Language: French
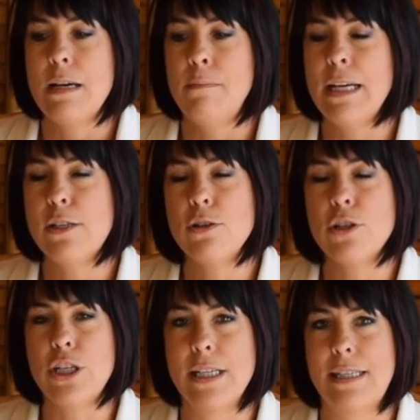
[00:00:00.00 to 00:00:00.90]
Ma
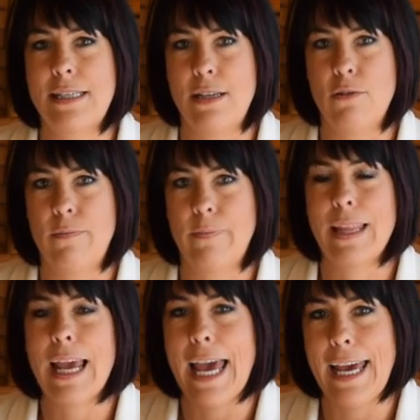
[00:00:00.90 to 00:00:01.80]
suggestion
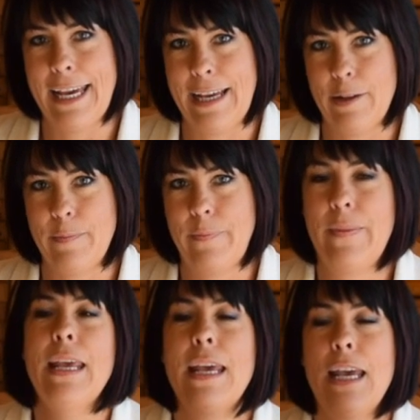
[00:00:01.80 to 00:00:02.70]
est
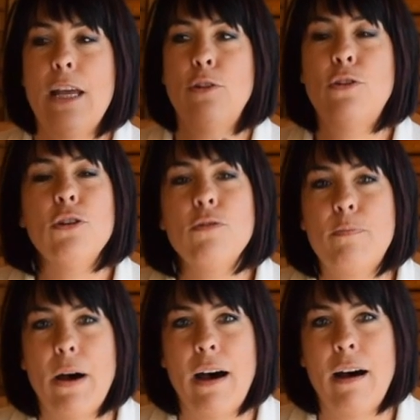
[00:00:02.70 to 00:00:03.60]
d'une
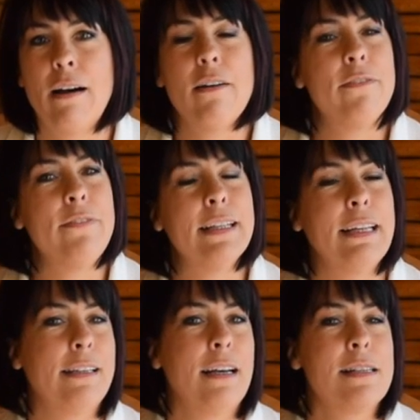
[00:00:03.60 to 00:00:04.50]
part, faites
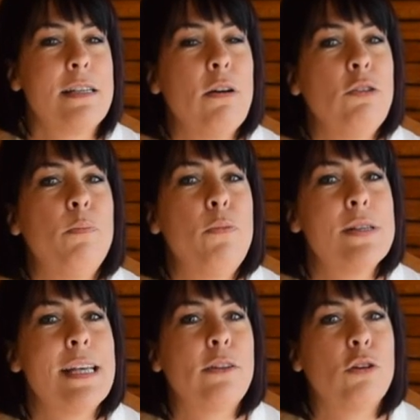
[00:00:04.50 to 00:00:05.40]
attention à ne
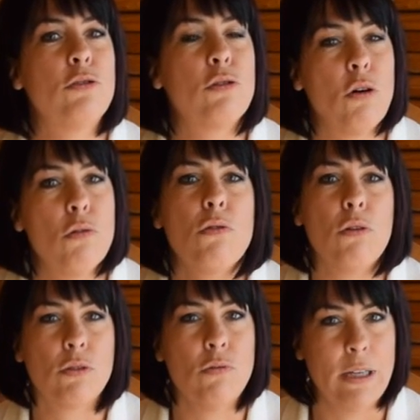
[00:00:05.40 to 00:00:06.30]
pas être trop
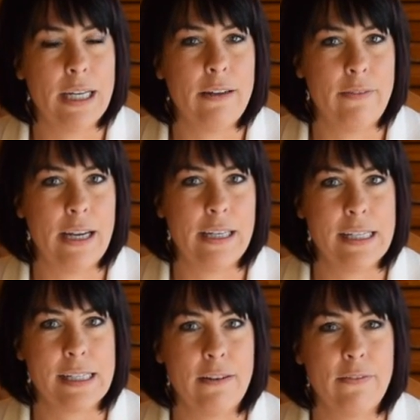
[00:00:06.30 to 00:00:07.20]
contrôlant envers
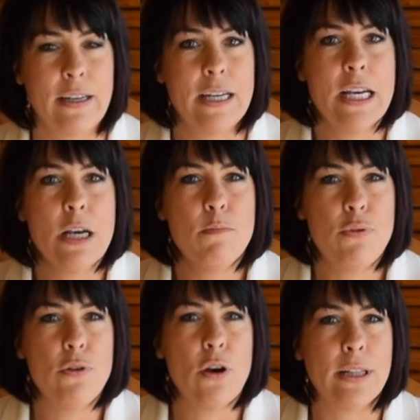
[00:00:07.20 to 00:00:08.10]
les enfants.
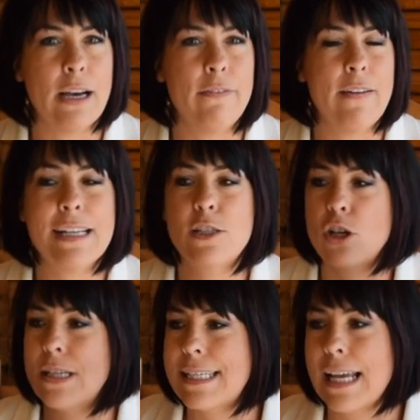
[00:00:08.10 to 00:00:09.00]
Plus un enfant
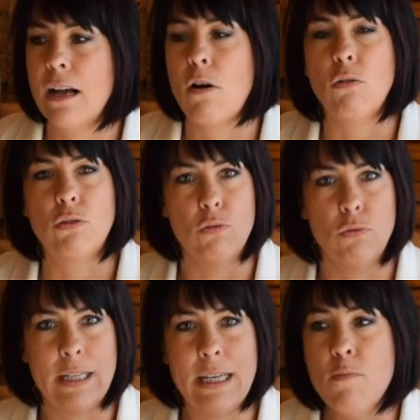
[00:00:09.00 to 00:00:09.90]
se sent
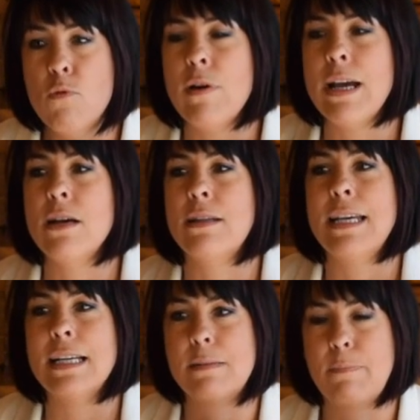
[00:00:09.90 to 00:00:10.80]
contrôlé, moins il y a
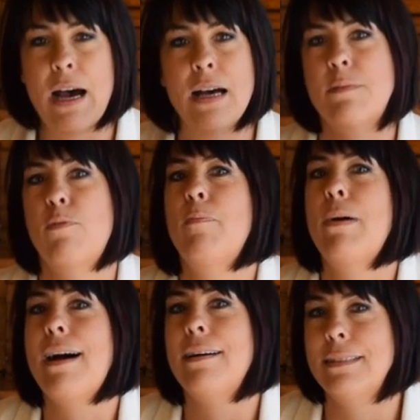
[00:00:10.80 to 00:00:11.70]
d'espace pour
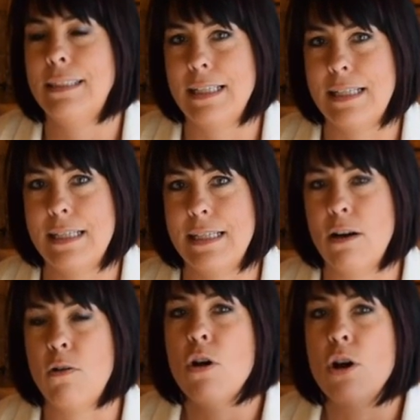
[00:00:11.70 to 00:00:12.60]
prendre des
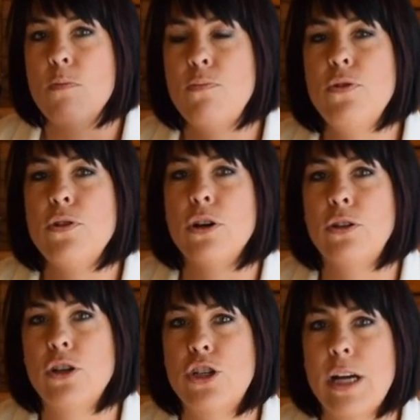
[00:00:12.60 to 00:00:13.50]
décisions, plus il y a
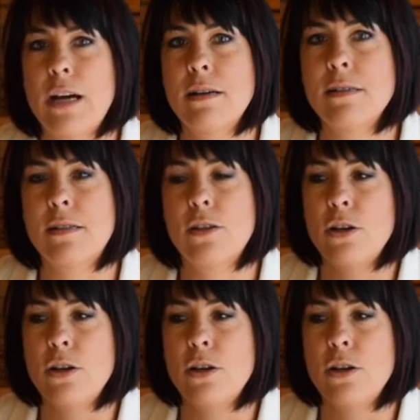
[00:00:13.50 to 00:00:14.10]
de chances